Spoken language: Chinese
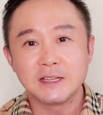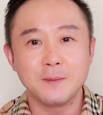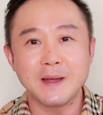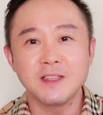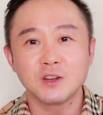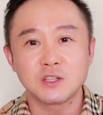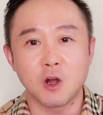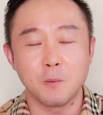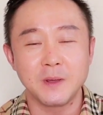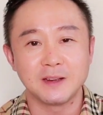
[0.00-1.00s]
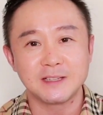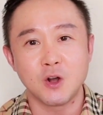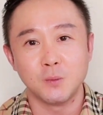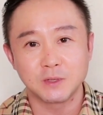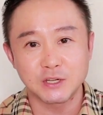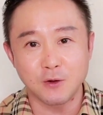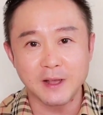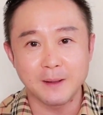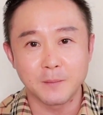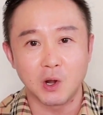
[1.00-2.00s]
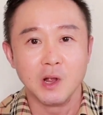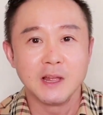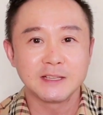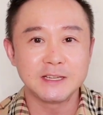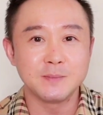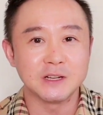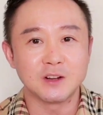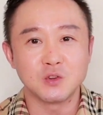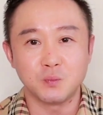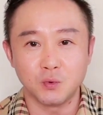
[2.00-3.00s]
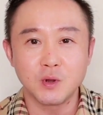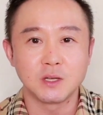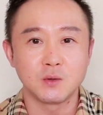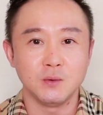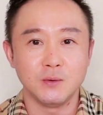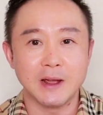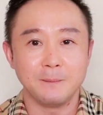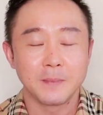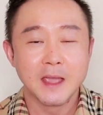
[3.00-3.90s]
一般的小病，像我们小感冒，基本上就不会去医院。